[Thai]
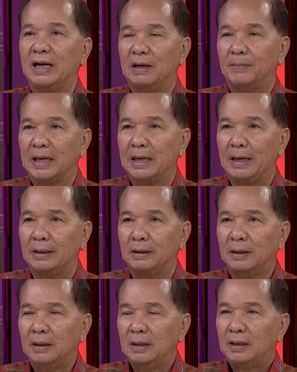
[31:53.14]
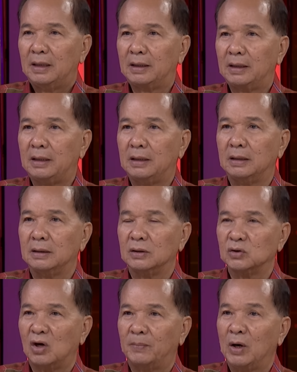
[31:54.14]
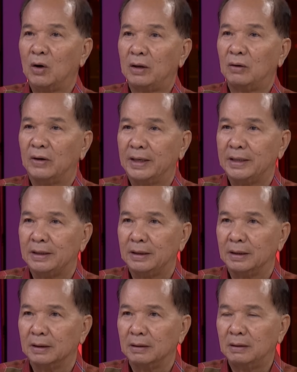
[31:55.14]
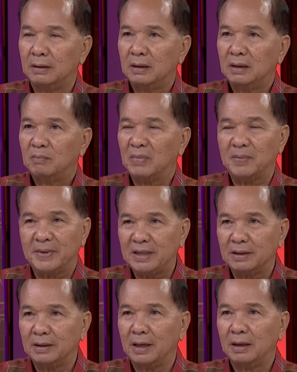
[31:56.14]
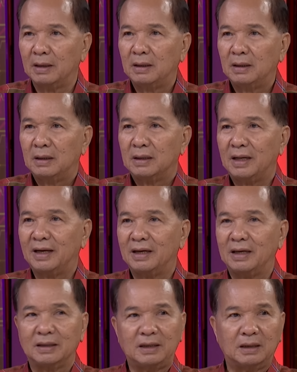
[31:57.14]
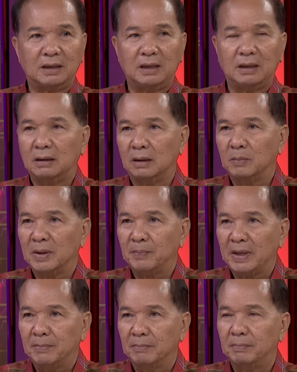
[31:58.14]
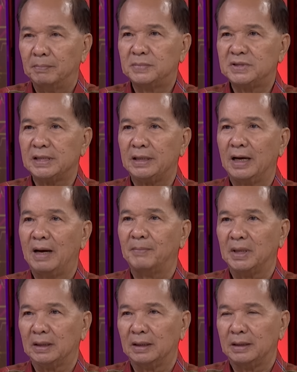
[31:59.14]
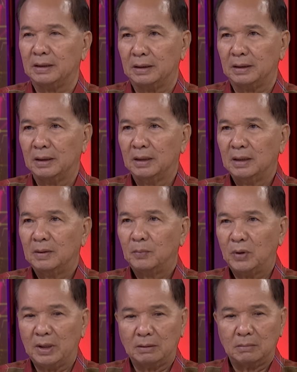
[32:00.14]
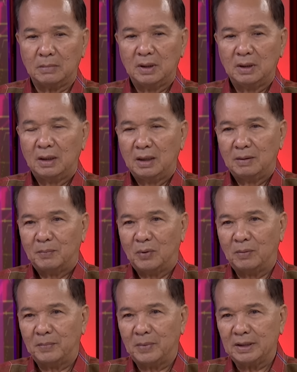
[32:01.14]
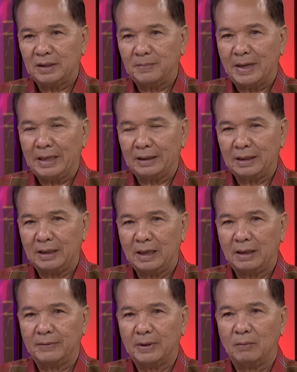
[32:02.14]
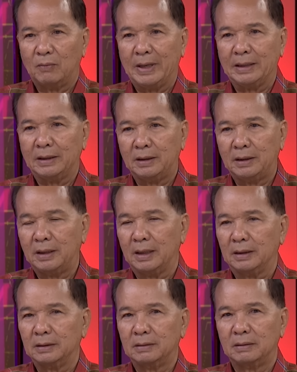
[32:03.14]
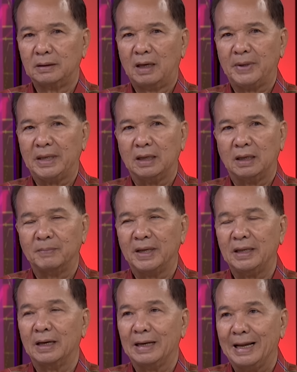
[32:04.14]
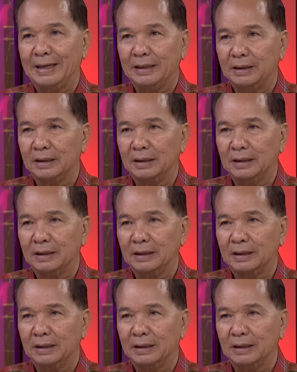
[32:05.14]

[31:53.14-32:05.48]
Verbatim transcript: ของคณะกรรมการแล้วคดี112มัน100กว่าคดีนะมันไม่เยอะนะในขณะที่คดีอื่นมันเป็น40-50,000คดีเพราะฉะนั้นผมอธิบายง่ายๆว่าวันนี้เนี่ยถ้ามันเดินไปอย่างไร